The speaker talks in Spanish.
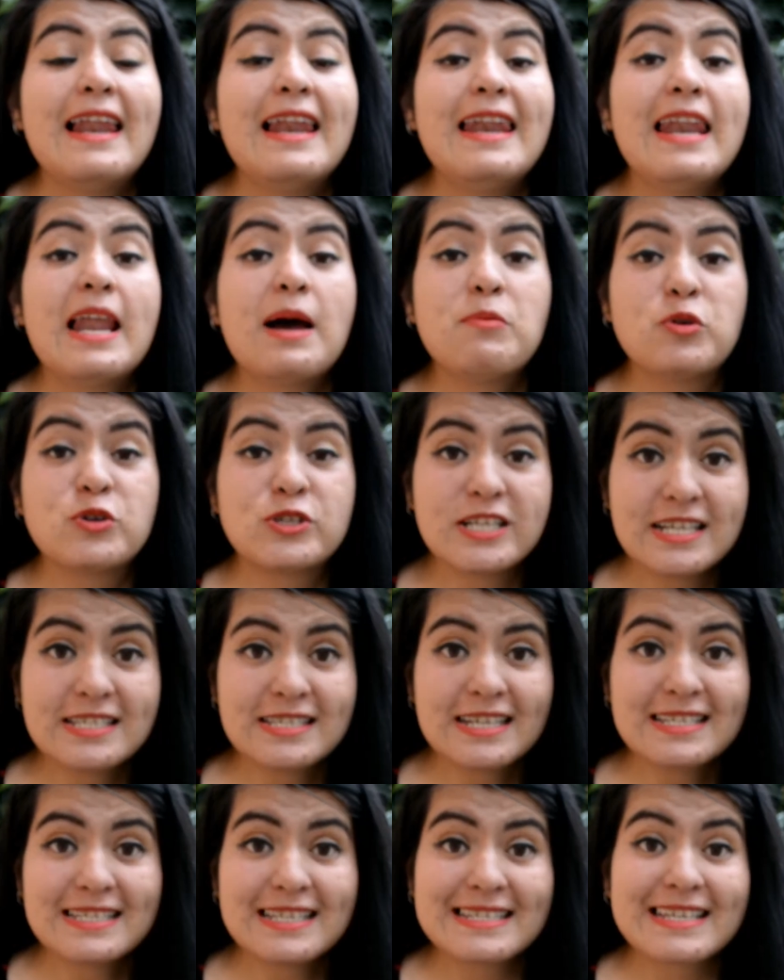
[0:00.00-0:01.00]
La
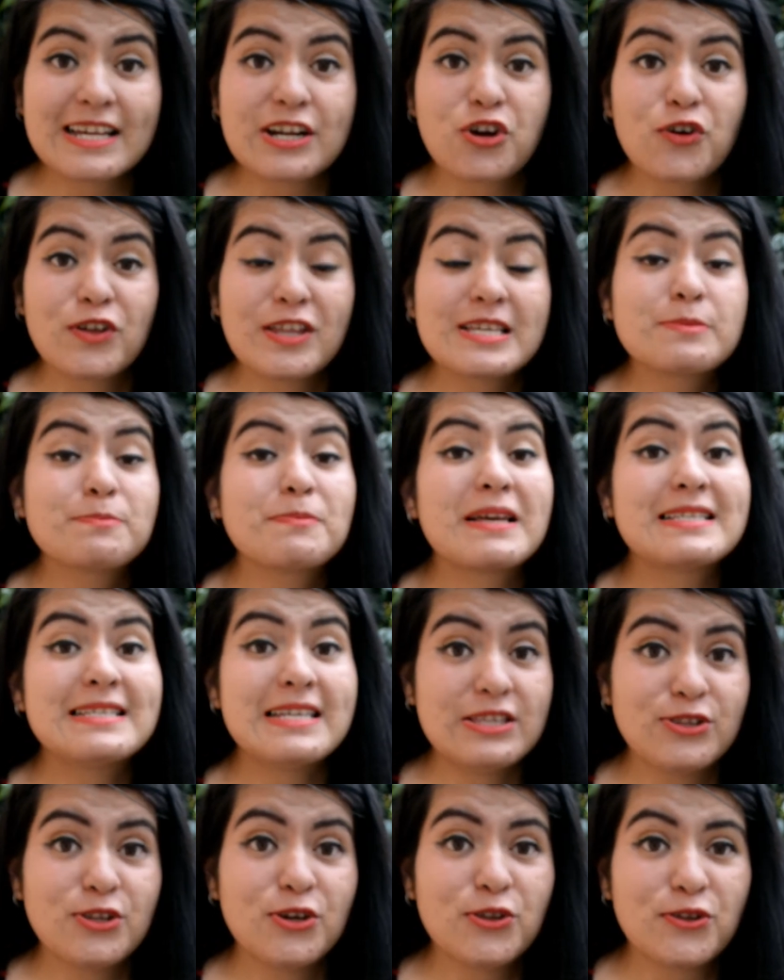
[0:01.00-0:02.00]
muchacha se acercó
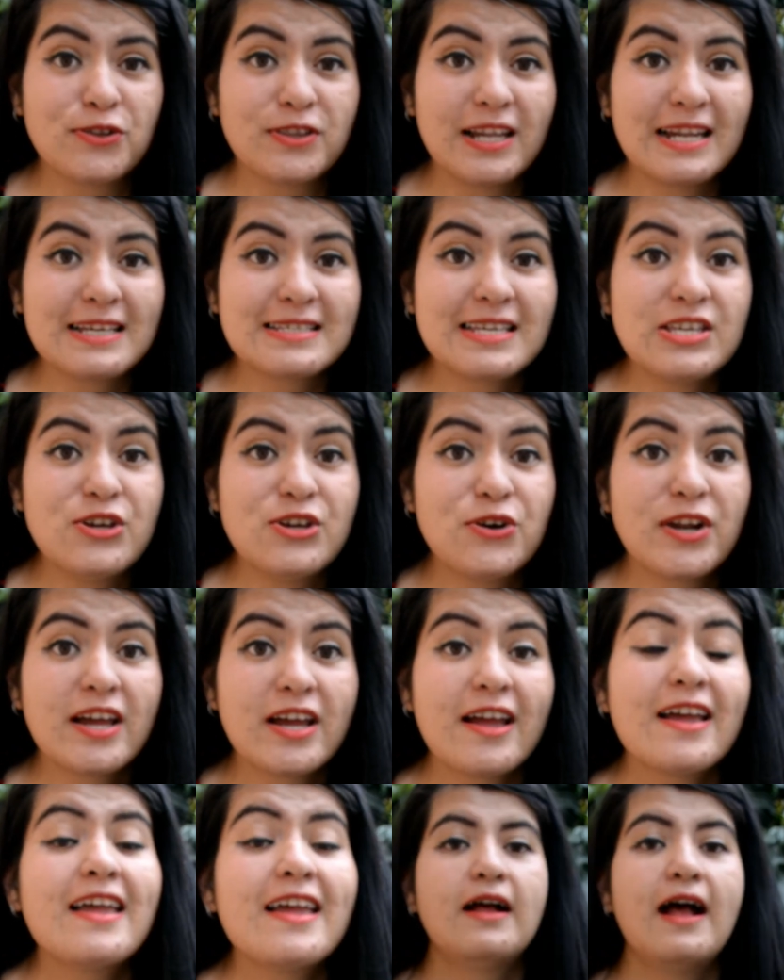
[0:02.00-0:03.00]
despacito donde la
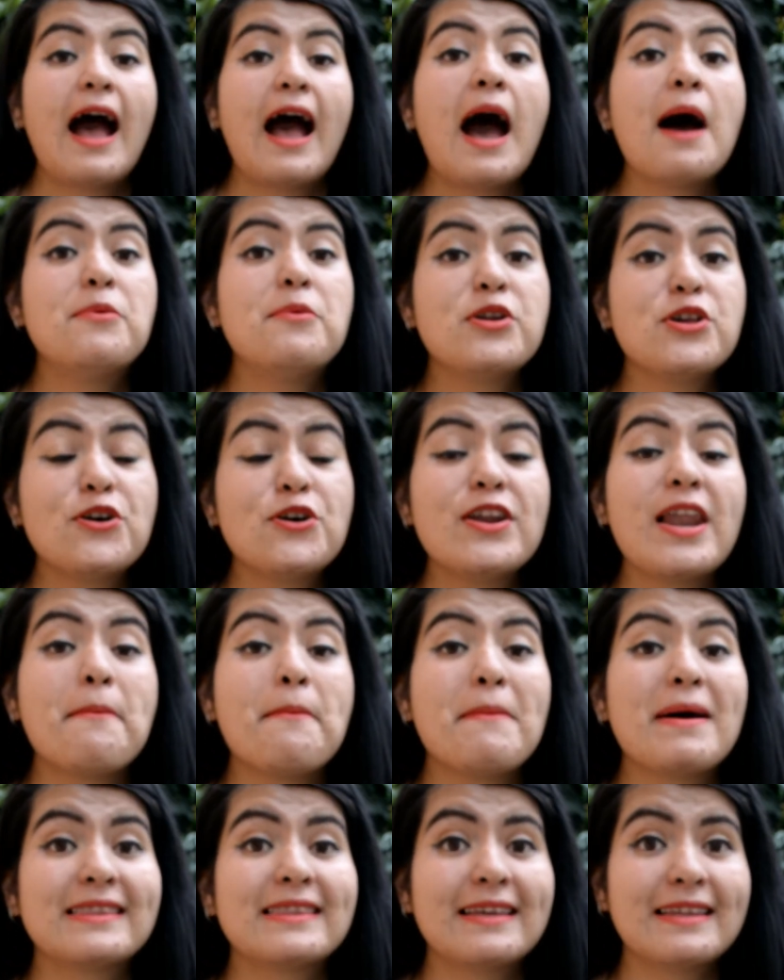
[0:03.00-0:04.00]
señora, abrió
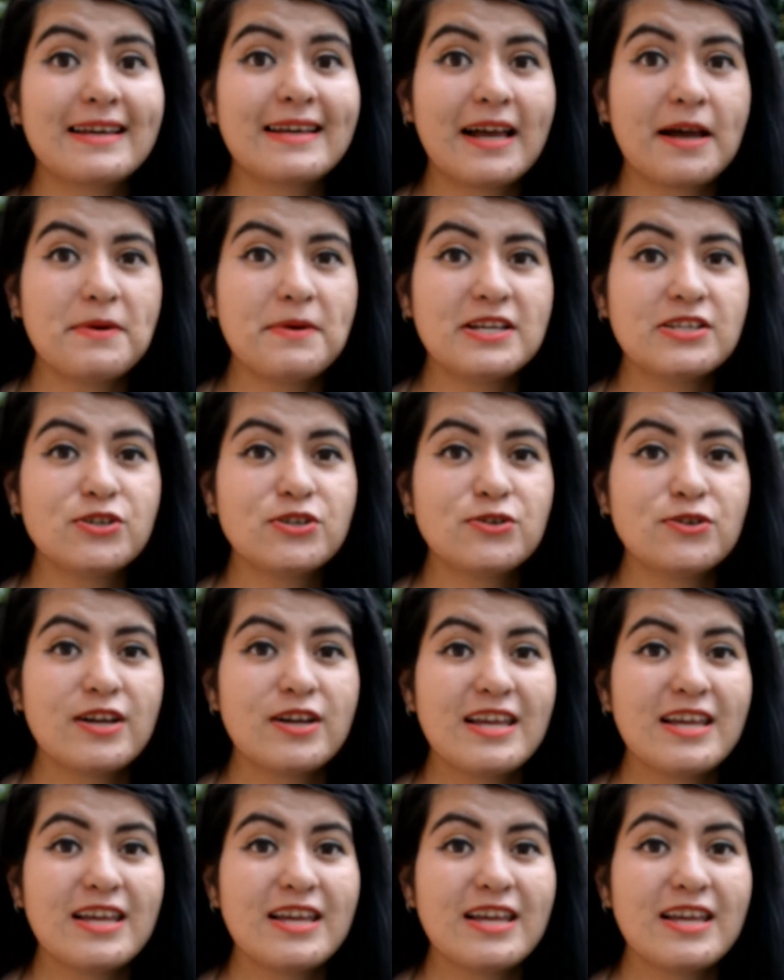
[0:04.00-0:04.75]
la mata de cabello